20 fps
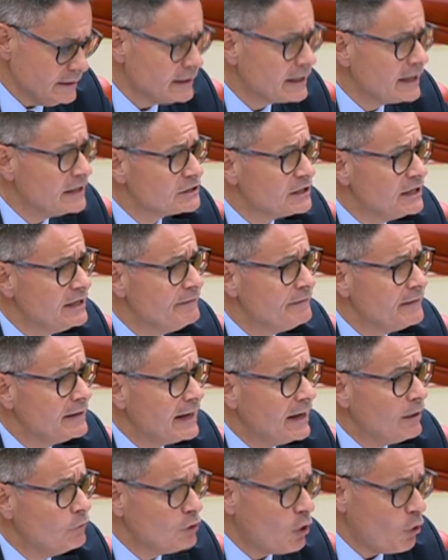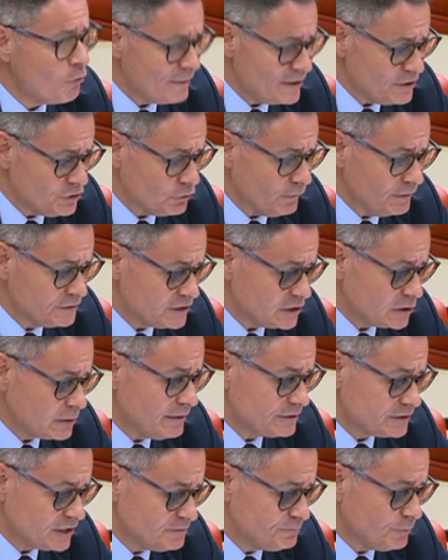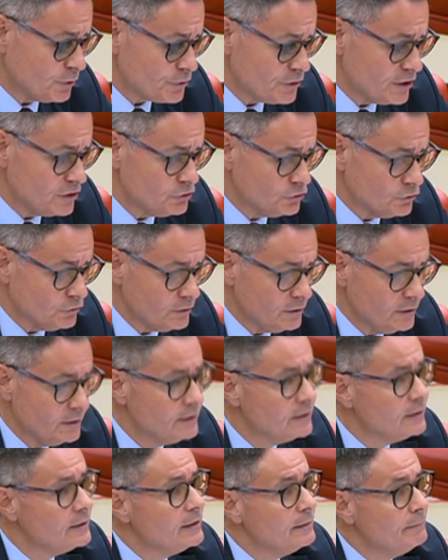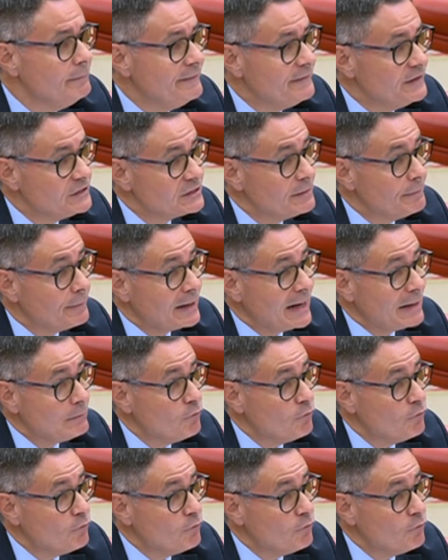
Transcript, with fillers: que se le entrega un aumento del 6,3%, mientras que para la